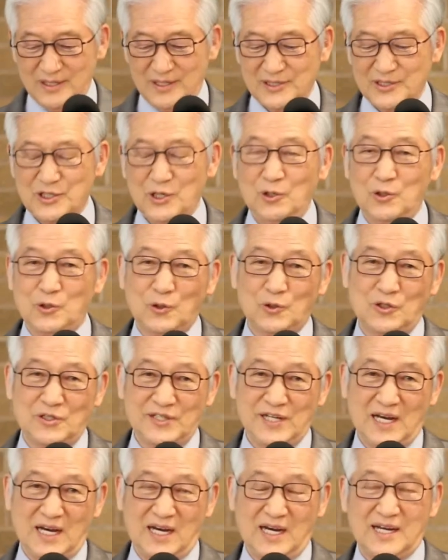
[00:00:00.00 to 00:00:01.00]
설교를
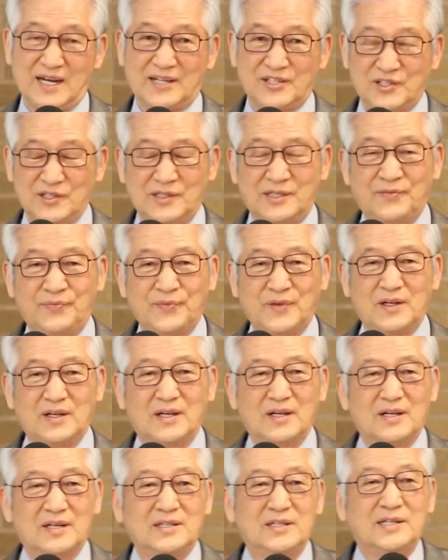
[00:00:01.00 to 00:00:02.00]
잘 하시는
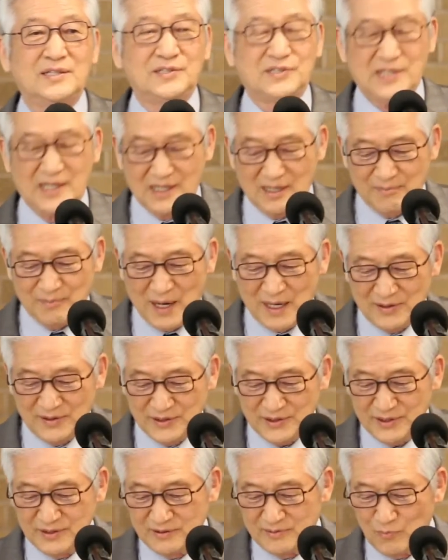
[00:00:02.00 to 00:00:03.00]
연세가
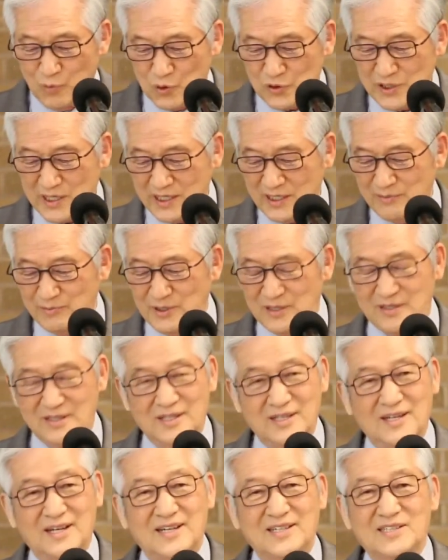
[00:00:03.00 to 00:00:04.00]
많으신
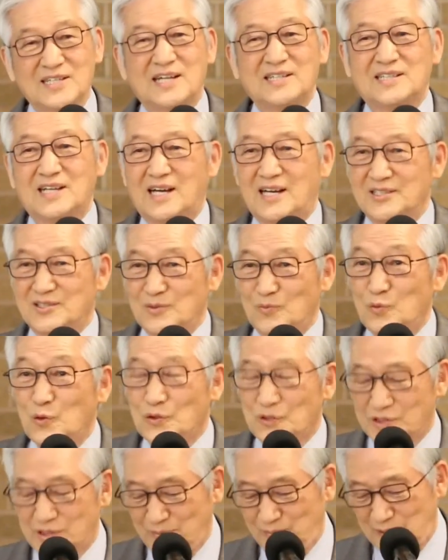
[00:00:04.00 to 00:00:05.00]
목사님을 찾아가서
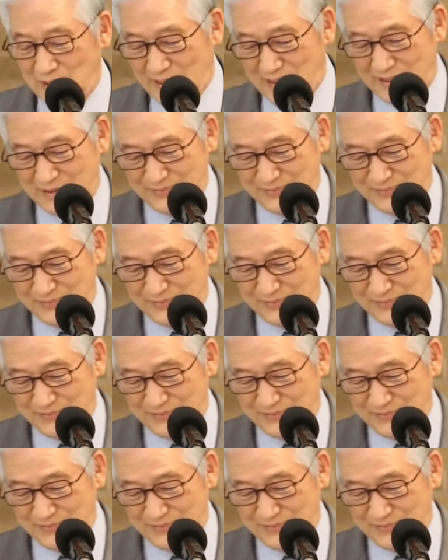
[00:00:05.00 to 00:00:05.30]
물었습니다.